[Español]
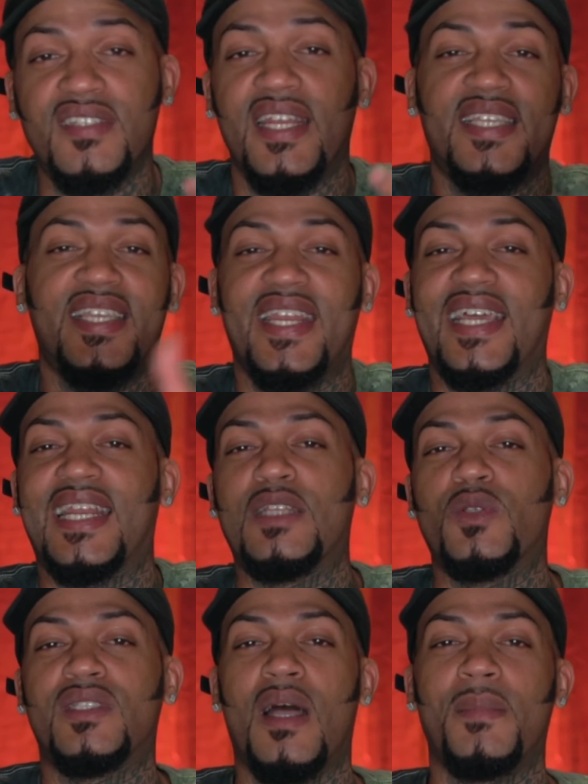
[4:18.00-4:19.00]
Se le quiere
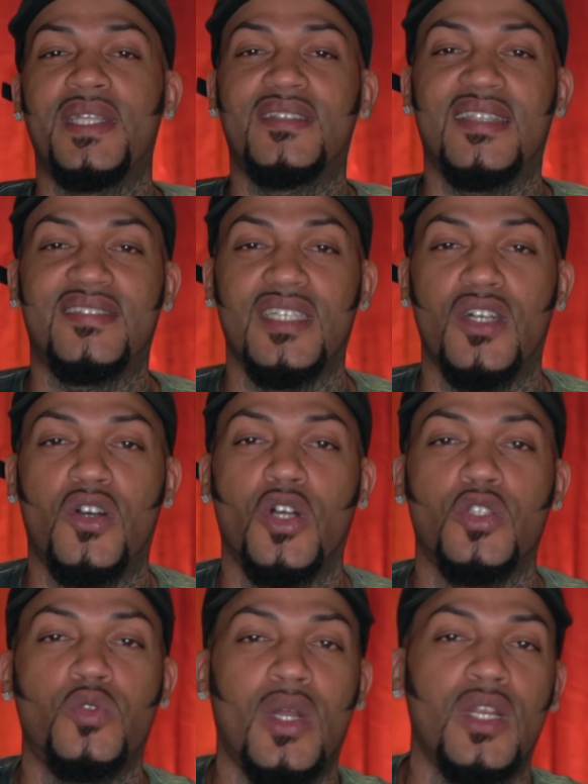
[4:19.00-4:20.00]
gratuitamente, sin
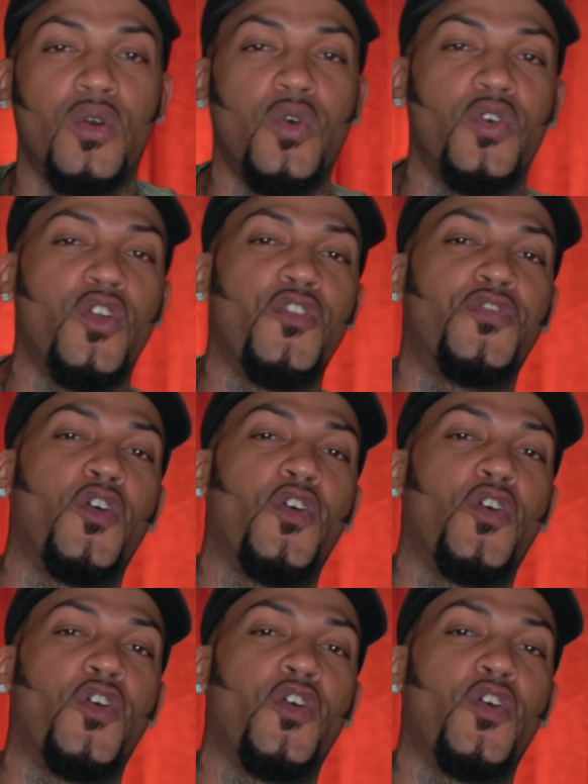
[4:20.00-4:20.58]
costo alguno,